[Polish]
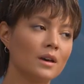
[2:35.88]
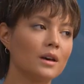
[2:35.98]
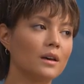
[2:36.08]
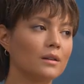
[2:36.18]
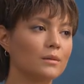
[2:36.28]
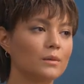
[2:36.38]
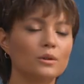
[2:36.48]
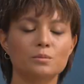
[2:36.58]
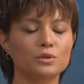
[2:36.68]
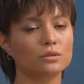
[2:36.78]
E,
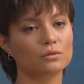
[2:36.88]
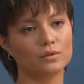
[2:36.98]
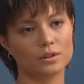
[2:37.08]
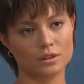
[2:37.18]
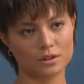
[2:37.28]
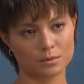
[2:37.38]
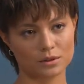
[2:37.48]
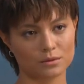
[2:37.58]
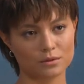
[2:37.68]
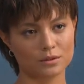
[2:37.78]
od początku wiedzieliśmy
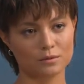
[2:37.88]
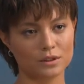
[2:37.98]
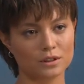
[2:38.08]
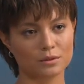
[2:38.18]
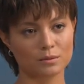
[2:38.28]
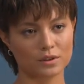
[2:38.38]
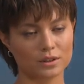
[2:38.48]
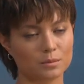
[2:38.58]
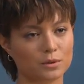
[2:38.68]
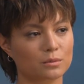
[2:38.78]
to, mhm. wiedzieliśmy w
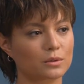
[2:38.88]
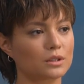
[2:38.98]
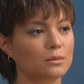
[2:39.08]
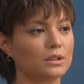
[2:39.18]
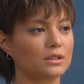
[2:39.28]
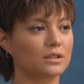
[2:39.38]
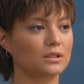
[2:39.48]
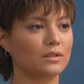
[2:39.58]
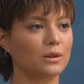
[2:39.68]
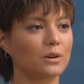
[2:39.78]
jaki sposób to się będzie
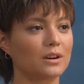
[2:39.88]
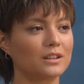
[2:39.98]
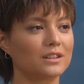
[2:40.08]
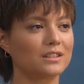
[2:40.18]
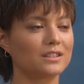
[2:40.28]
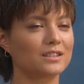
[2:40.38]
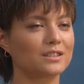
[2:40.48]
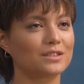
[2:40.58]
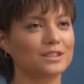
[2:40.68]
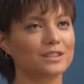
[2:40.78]
zadziewało, ale
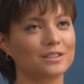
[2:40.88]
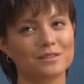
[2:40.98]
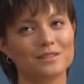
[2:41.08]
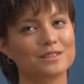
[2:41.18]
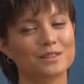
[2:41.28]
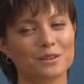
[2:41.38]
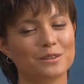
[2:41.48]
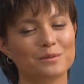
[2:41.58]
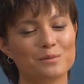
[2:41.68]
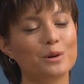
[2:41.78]
rzeczywiście no, to
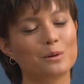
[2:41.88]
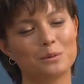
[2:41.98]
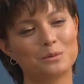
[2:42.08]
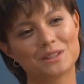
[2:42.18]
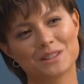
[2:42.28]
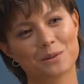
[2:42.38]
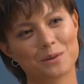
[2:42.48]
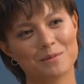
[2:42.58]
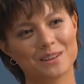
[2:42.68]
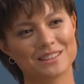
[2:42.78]
mogłoby być
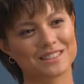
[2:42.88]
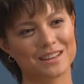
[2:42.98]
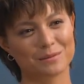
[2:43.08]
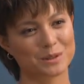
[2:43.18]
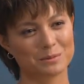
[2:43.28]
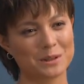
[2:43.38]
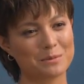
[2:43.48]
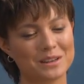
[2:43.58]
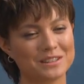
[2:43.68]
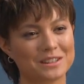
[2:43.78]
całkiem magiczne, jakbyśmy nie
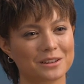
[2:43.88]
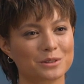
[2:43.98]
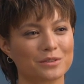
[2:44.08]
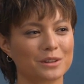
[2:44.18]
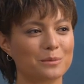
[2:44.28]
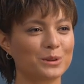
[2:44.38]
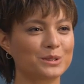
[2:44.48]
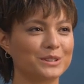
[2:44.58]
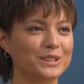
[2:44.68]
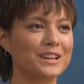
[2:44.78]
mieli tego
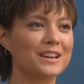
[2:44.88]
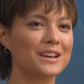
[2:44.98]
świadomości.